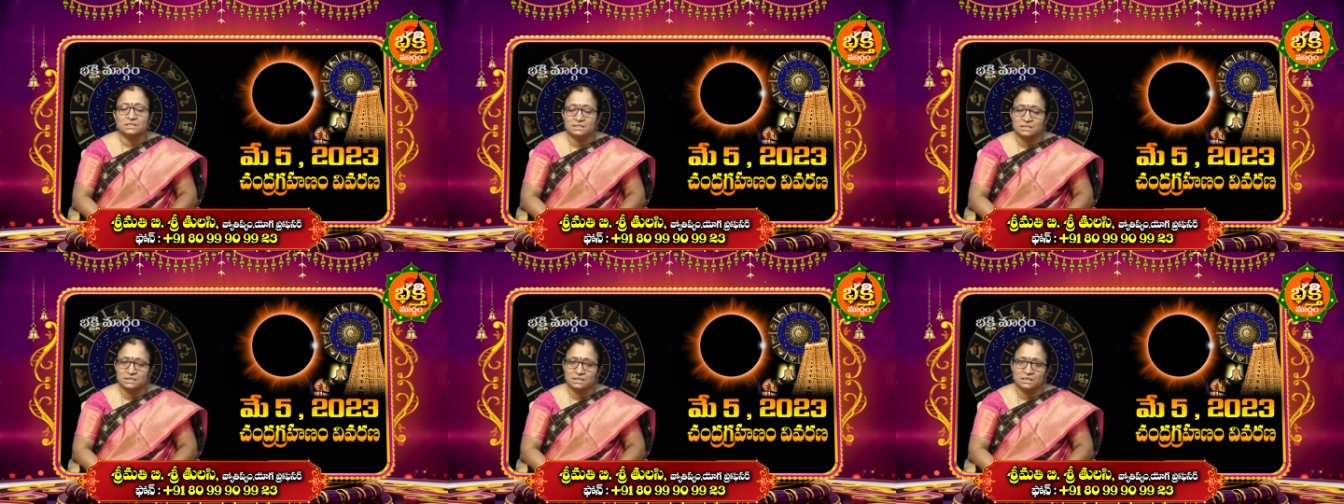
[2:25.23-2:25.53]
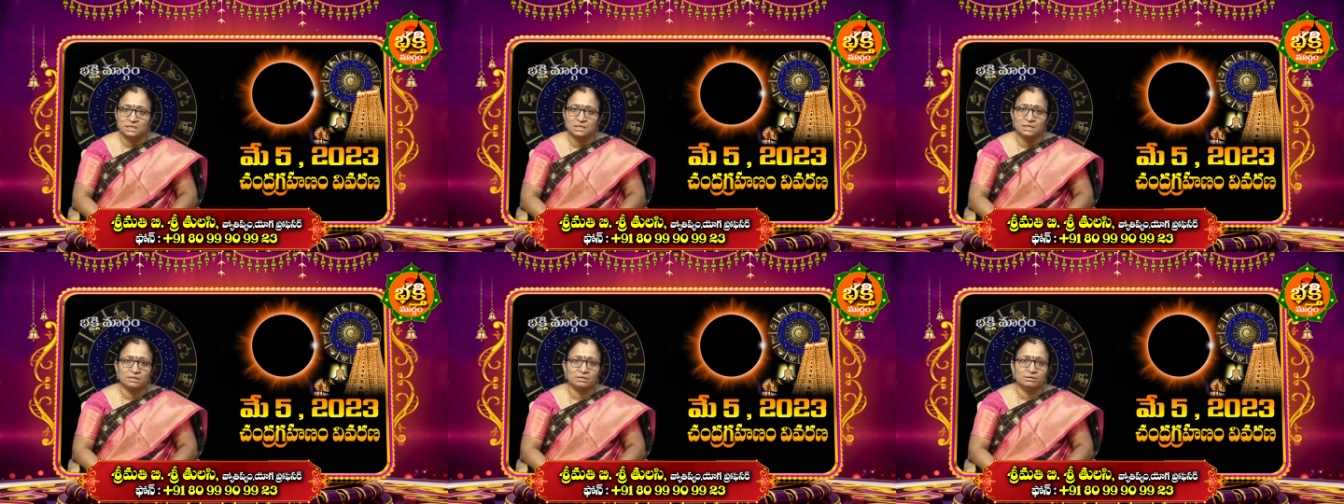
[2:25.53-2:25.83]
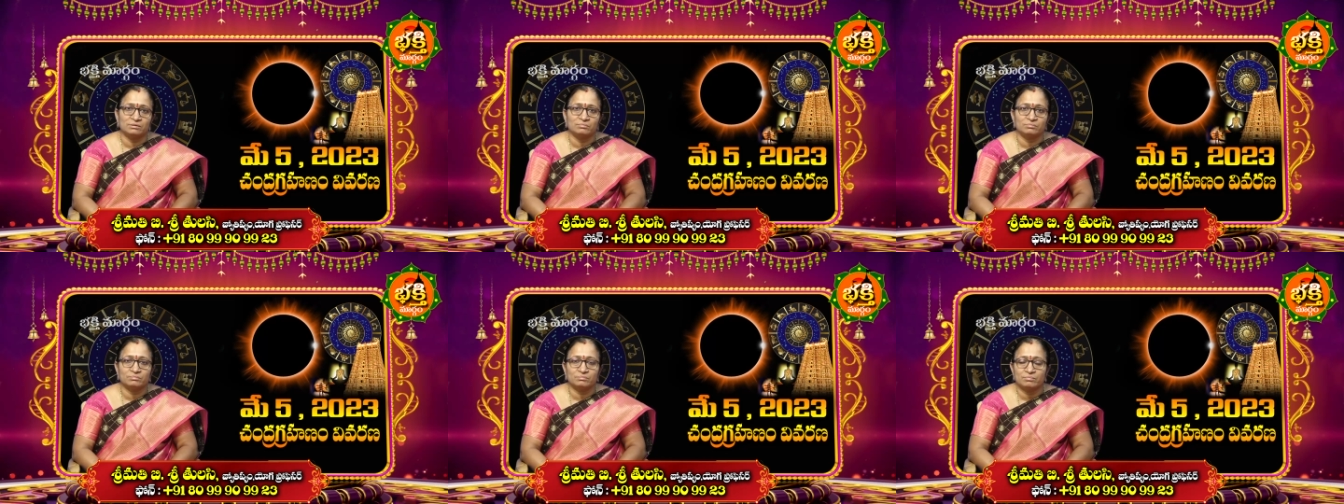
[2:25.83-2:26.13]
చక్కని
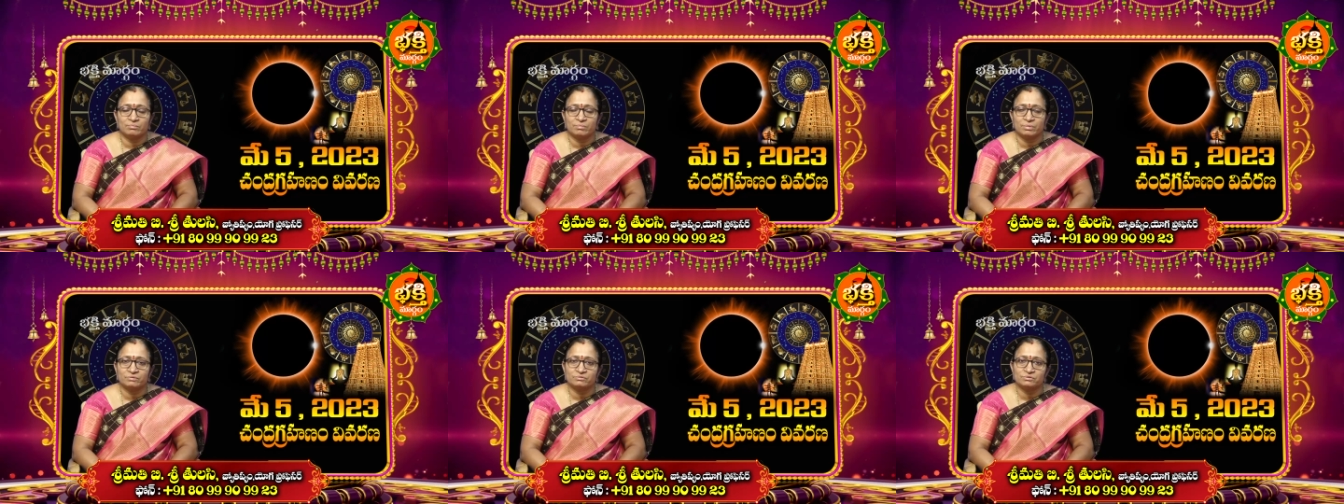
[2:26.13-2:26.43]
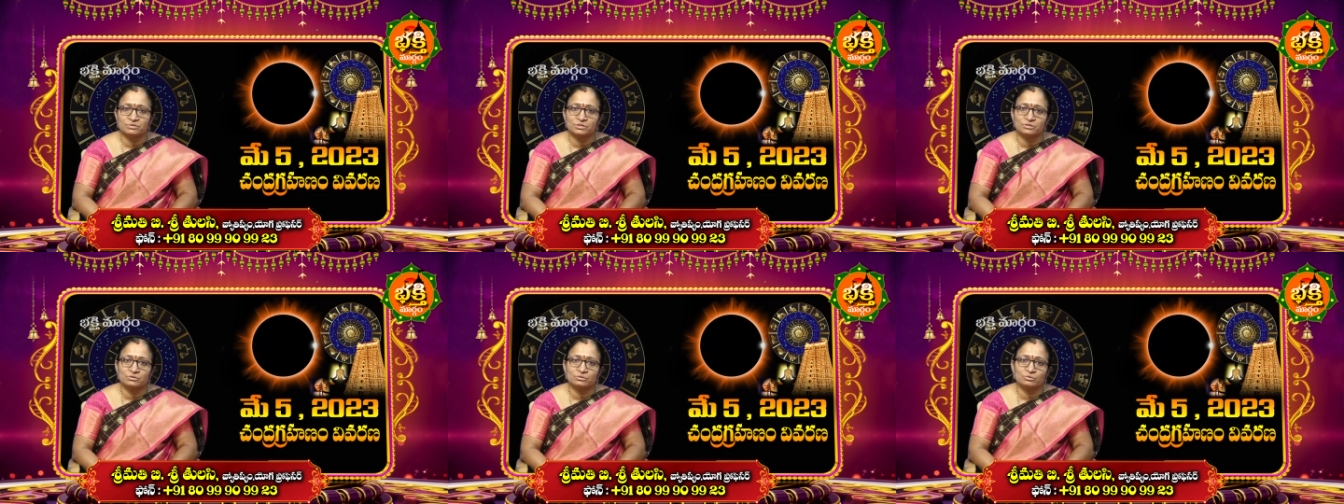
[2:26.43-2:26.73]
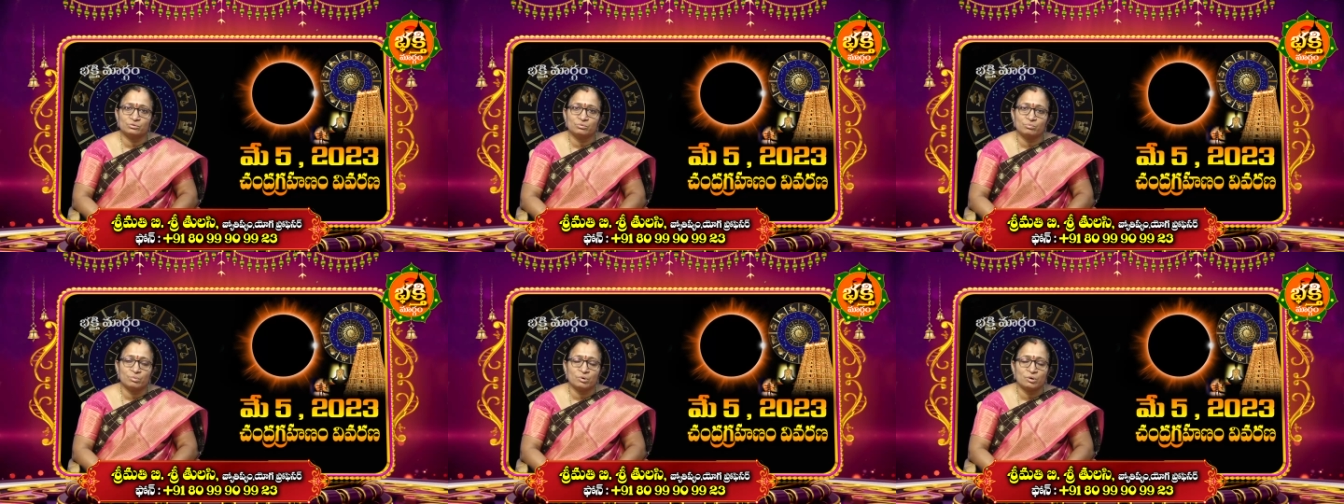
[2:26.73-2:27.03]

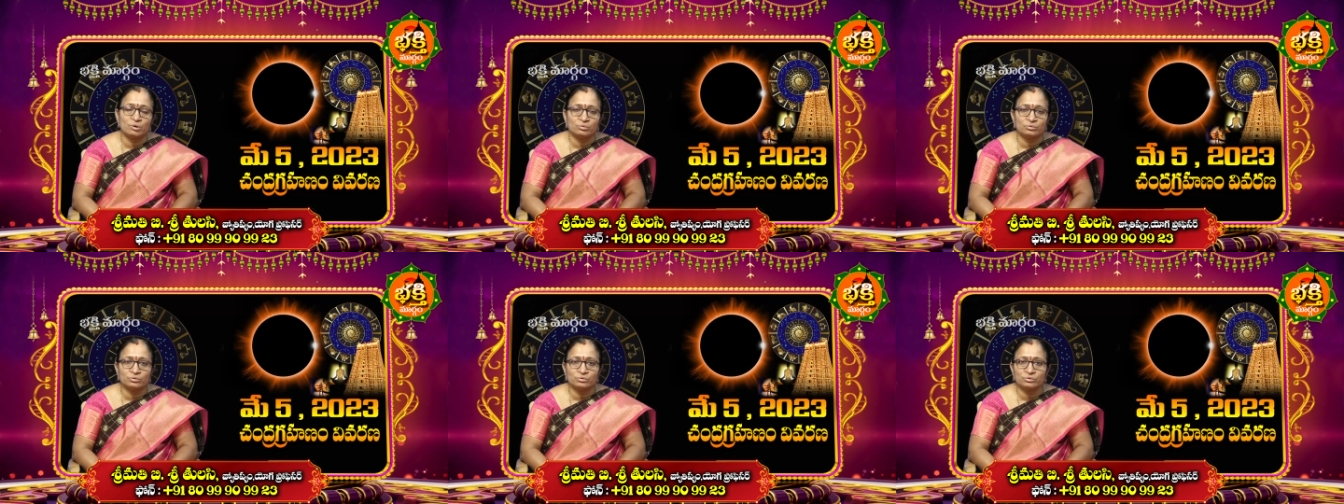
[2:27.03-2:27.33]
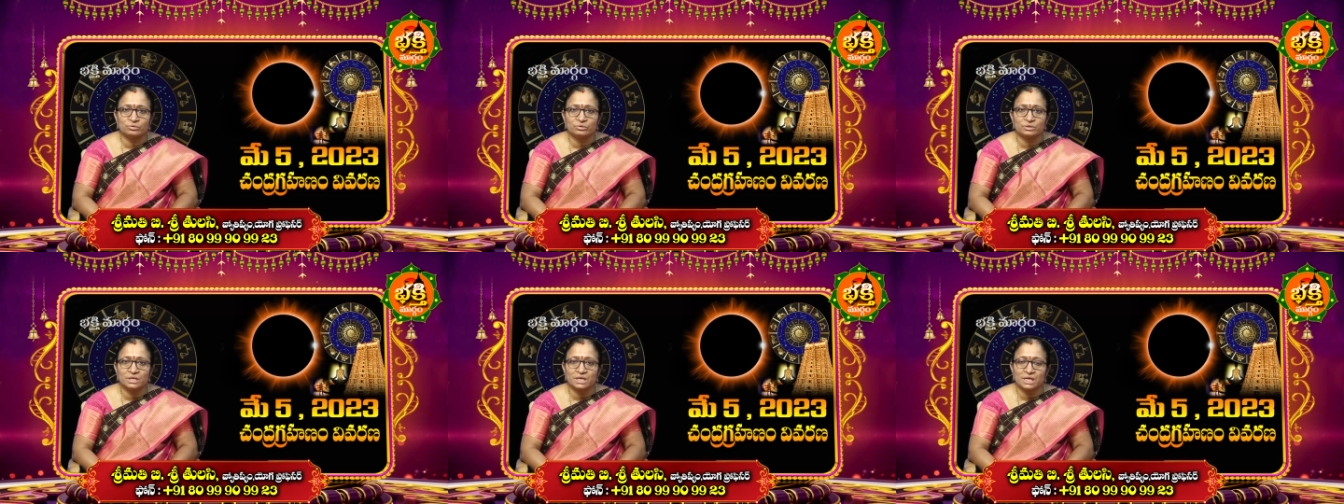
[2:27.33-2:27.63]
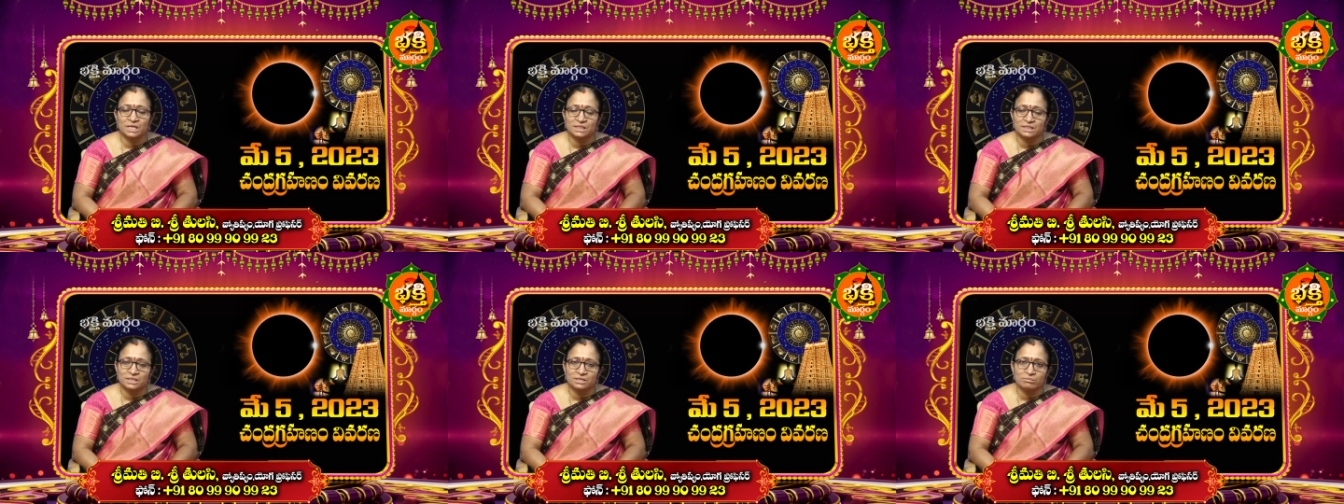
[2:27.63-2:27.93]
భవిష్యత్తుకు బాగుంటుంది
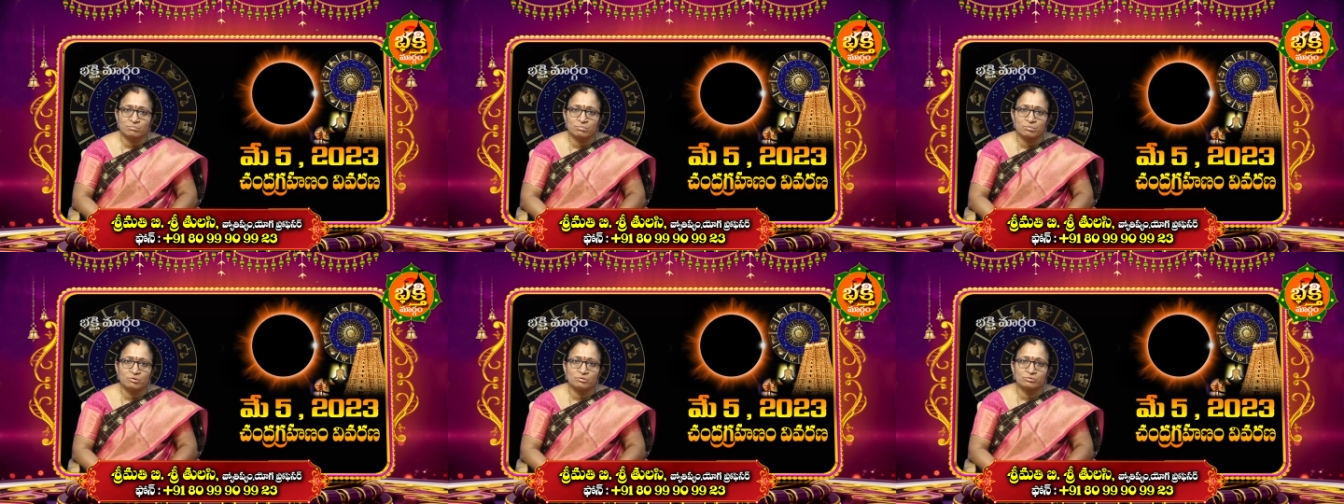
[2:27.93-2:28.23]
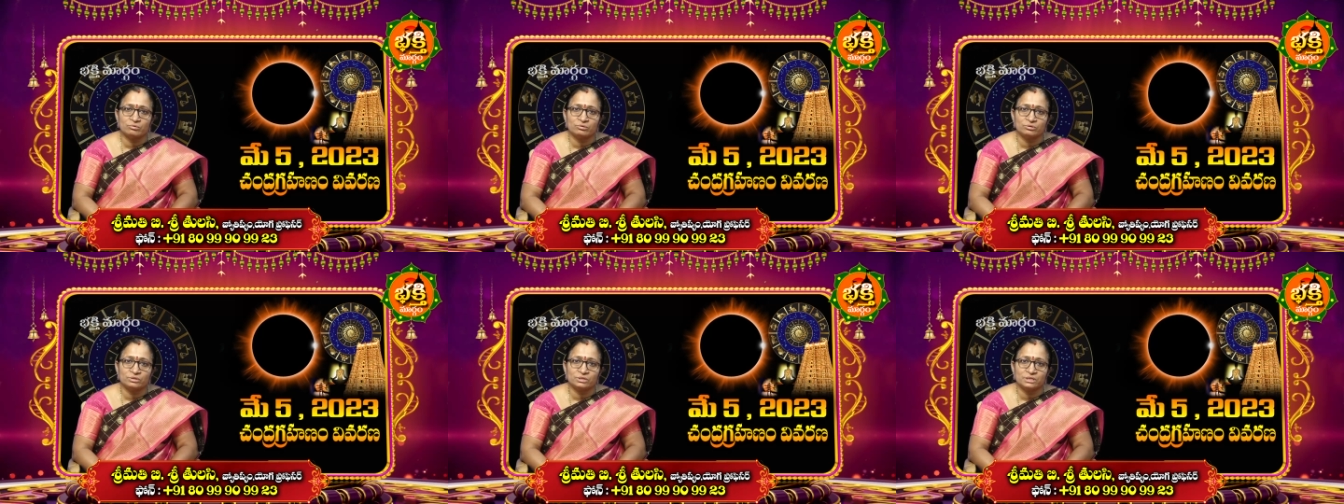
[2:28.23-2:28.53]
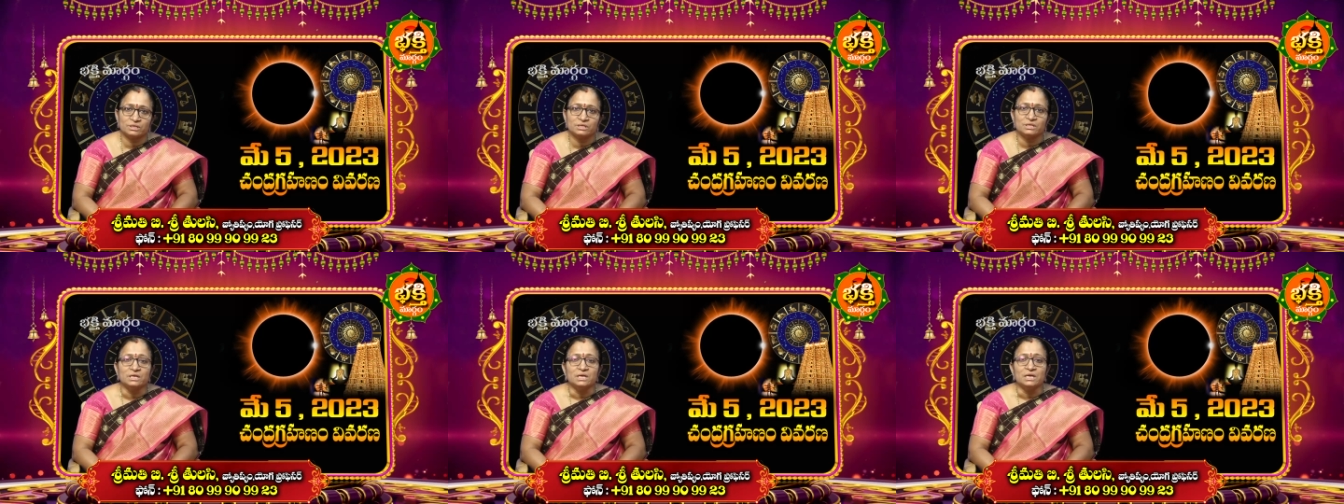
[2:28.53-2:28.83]
హెల్త్కి
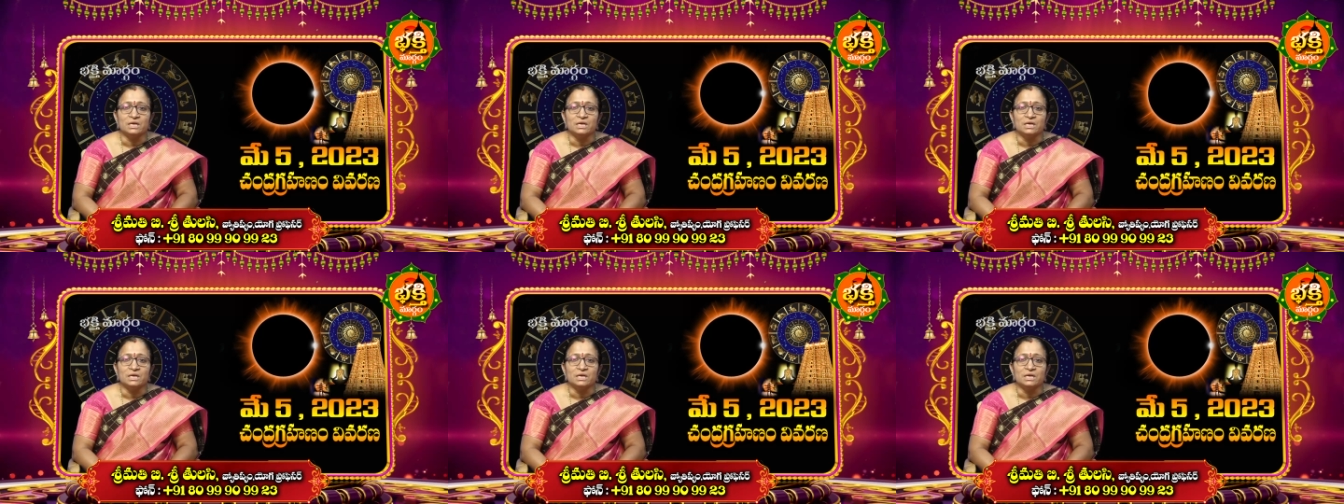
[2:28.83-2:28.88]
బాగుంటుంది